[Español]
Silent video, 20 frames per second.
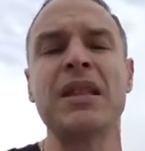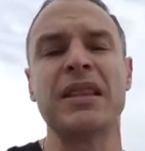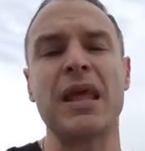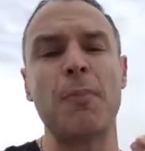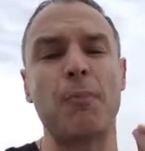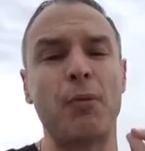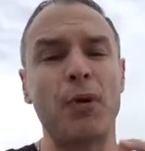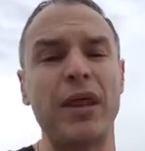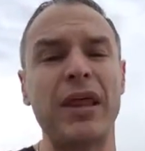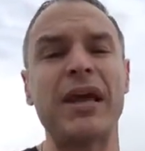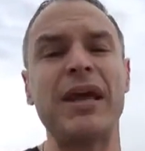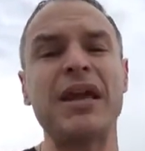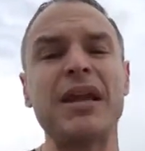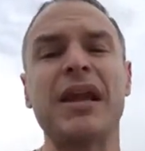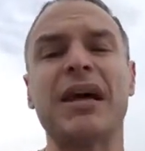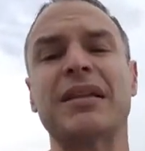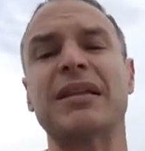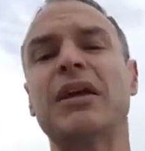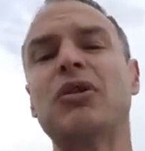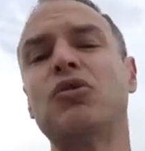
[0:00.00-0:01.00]
Después de
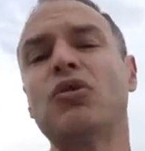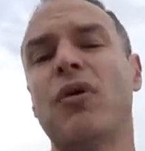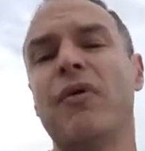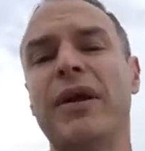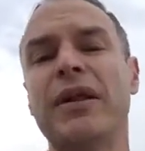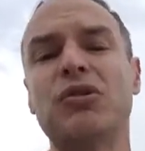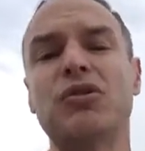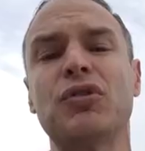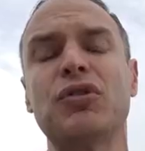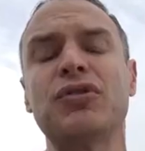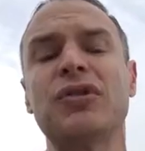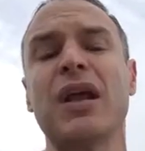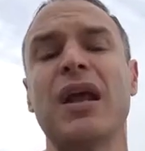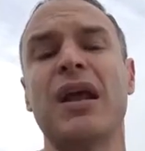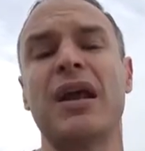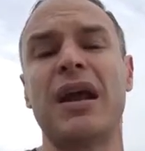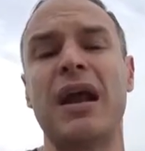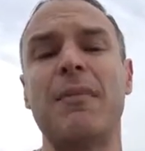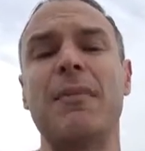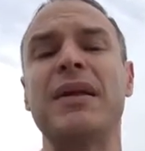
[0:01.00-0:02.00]
ir a tantos eventos,
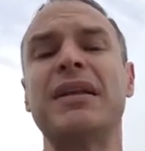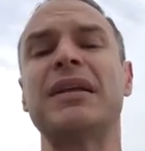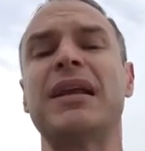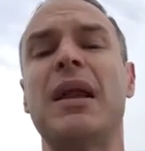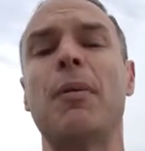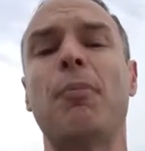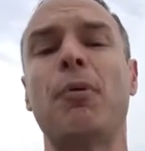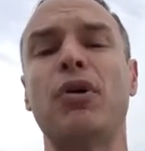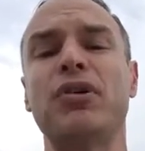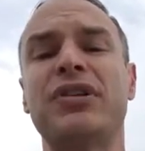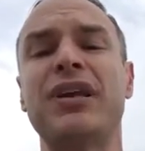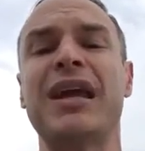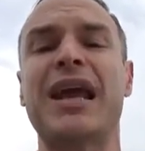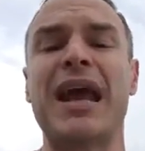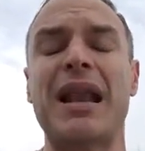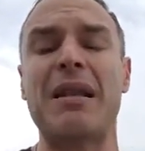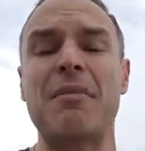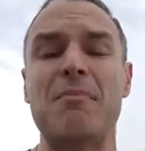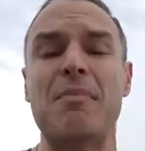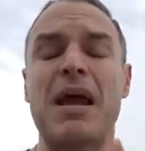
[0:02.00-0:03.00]
realmente les puedo decir
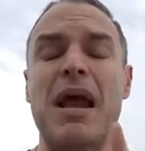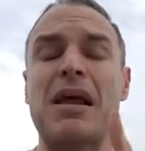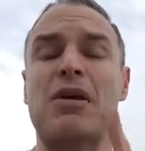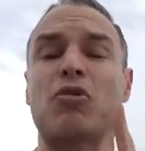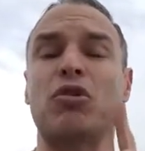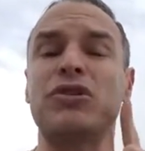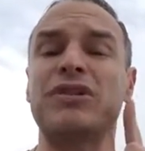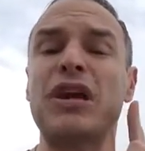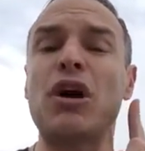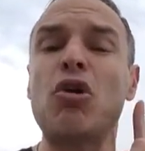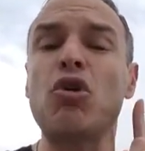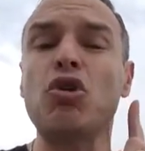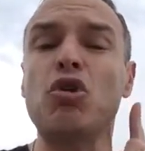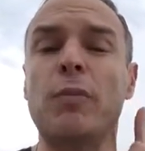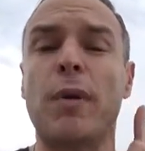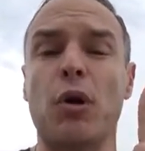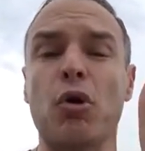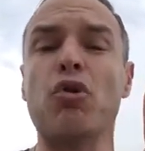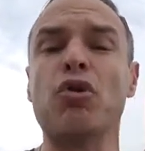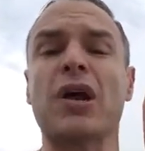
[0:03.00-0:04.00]
que el, el consejo
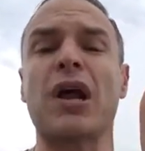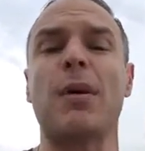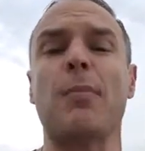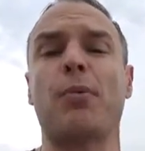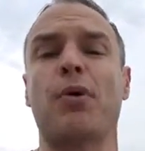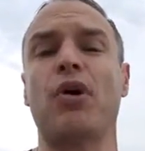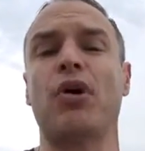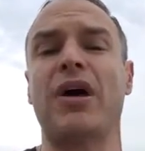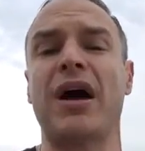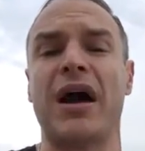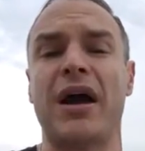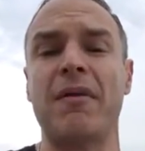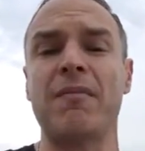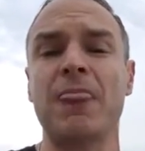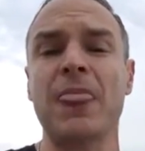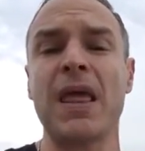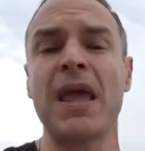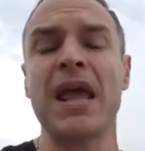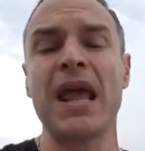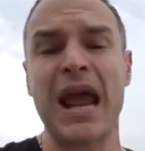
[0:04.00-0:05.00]
número uno que les puedo dar
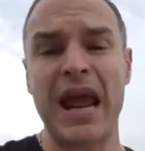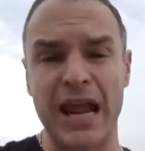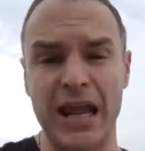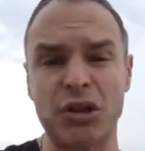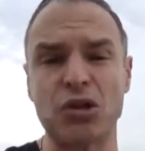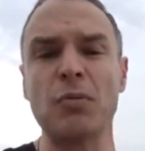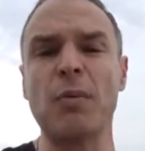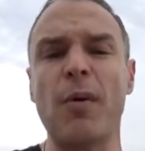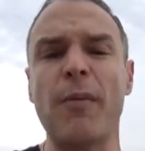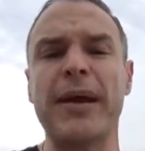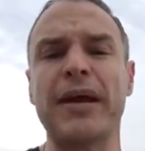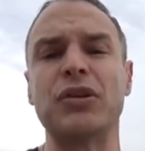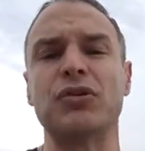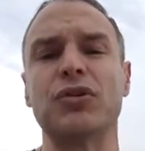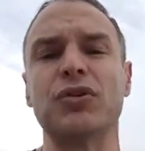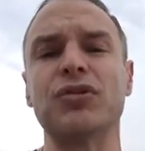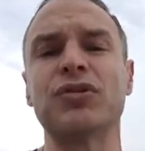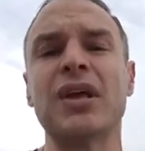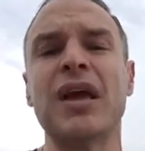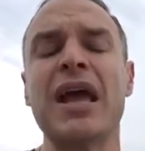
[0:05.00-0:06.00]
en estos
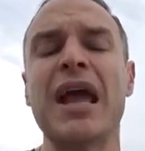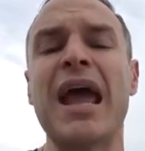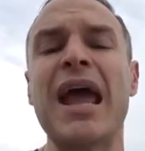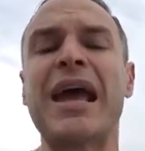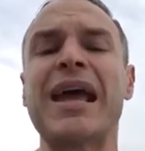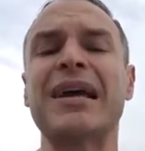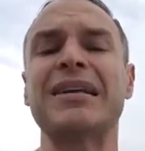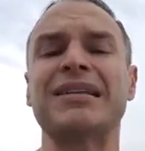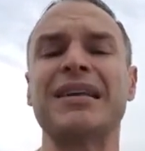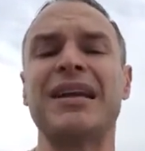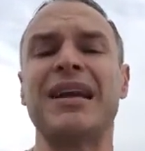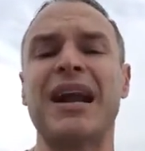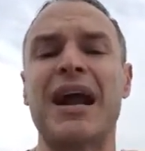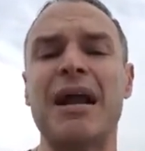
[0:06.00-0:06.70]
momentos es que si